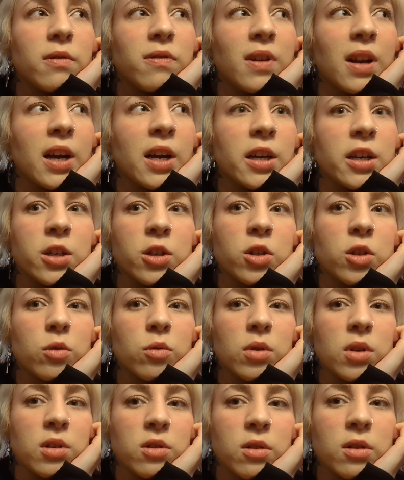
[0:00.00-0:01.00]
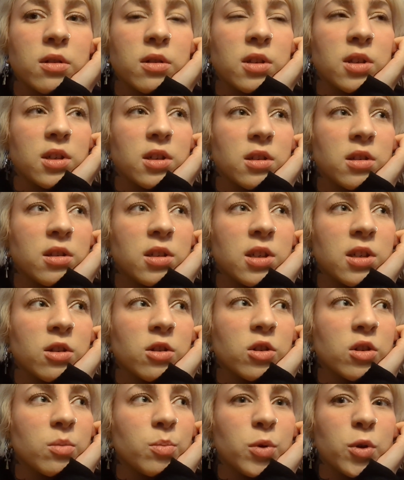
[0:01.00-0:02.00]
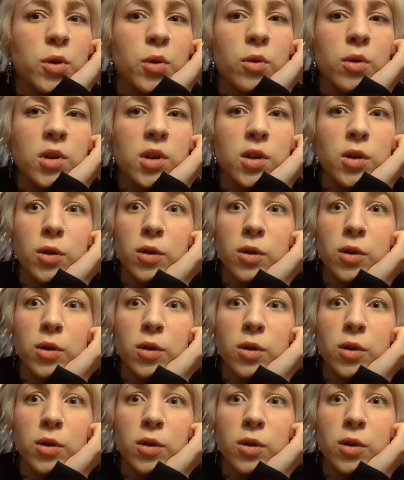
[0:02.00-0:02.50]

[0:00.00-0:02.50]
Fleisch oder sonstige tierische Produkte.